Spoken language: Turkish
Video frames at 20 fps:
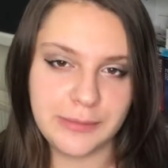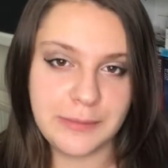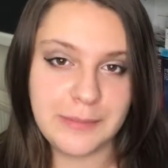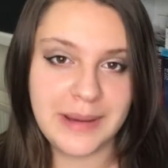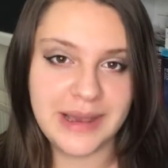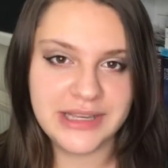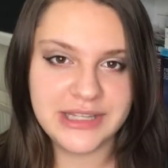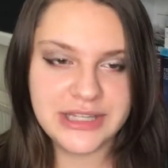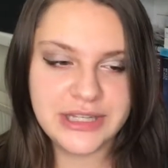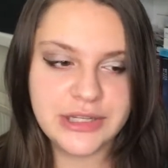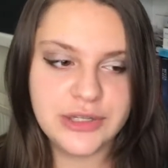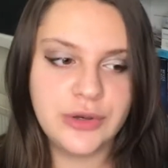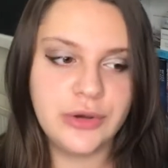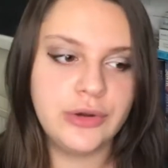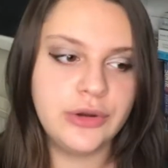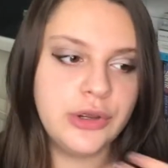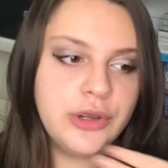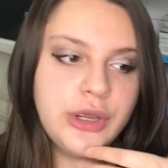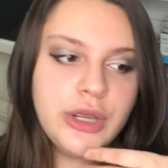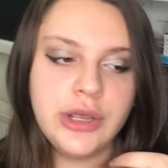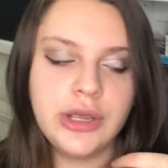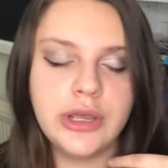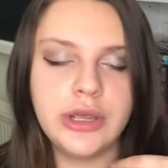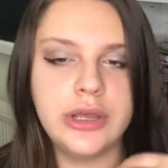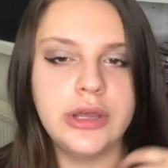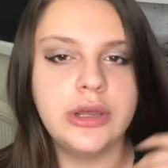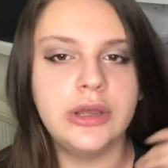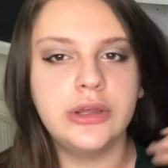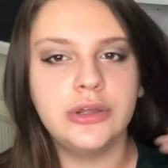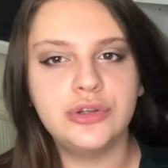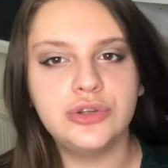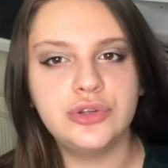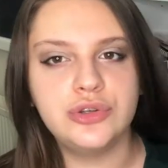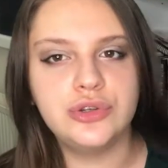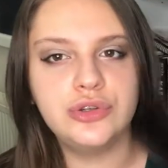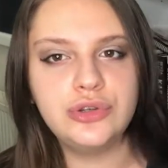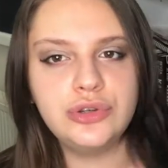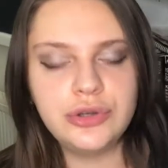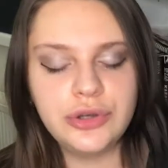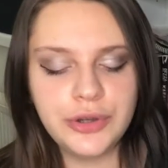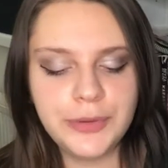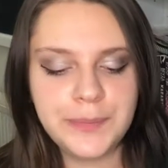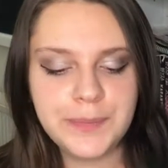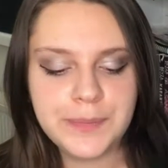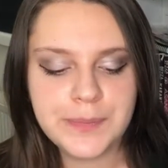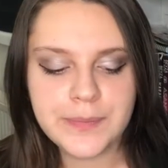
bir başlık yok. Ee, çünkü...